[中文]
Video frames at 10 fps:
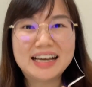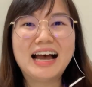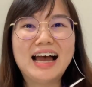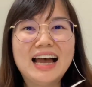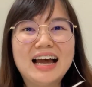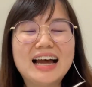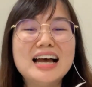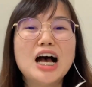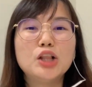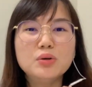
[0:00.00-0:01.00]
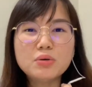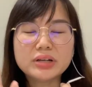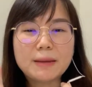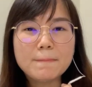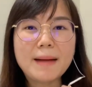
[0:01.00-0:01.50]
啊，如果
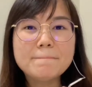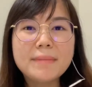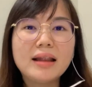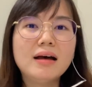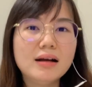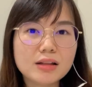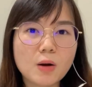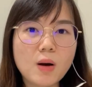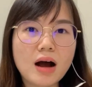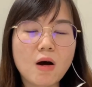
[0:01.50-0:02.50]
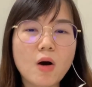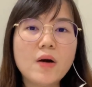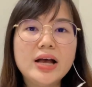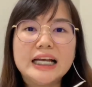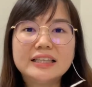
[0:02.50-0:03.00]
你慢慢喝的话，哦，
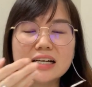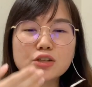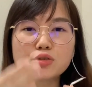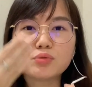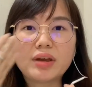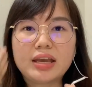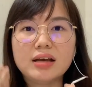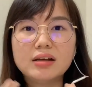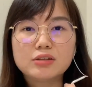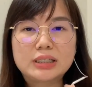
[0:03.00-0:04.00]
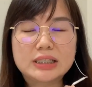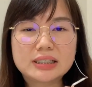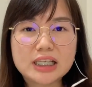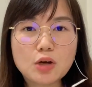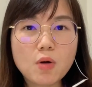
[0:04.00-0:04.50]
那个水
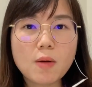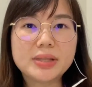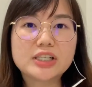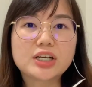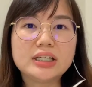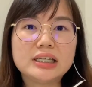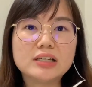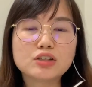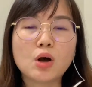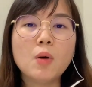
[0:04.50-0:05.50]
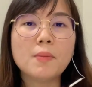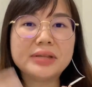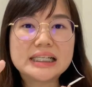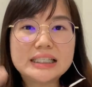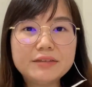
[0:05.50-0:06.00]
经过我们的身体的时候，我们
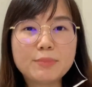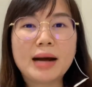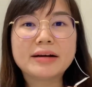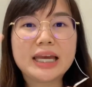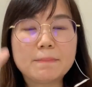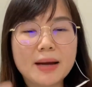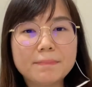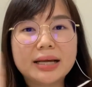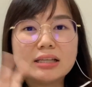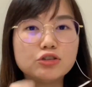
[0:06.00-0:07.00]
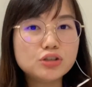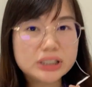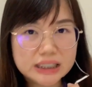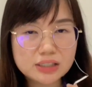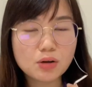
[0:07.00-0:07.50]
的细胞可以慢慢的去
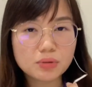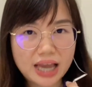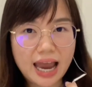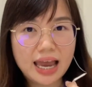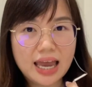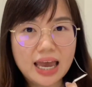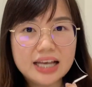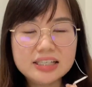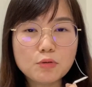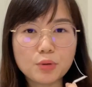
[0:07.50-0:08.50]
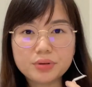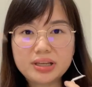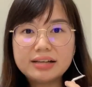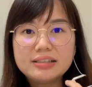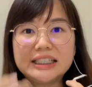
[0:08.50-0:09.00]
吸收它。这样我
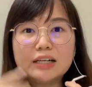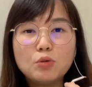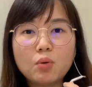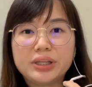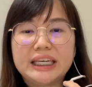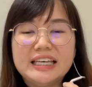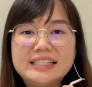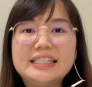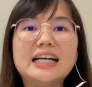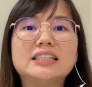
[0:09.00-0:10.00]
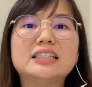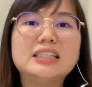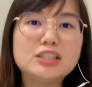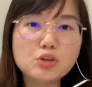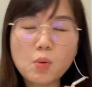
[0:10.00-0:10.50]
看，这样如果你一下子
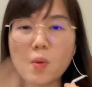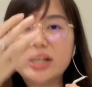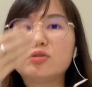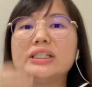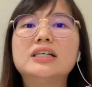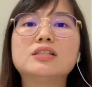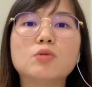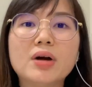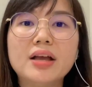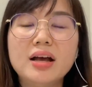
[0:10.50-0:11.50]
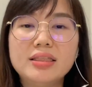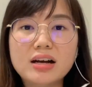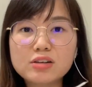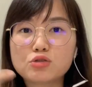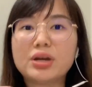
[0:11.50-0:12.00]
你就灌水，这样子灌那
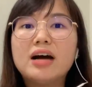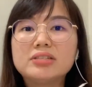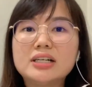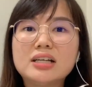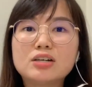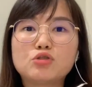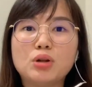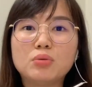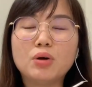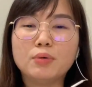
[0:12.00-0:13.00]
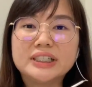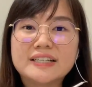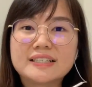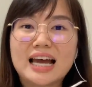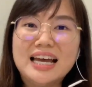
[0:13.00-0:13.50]
个水，好像那个水龙头这样子，啊，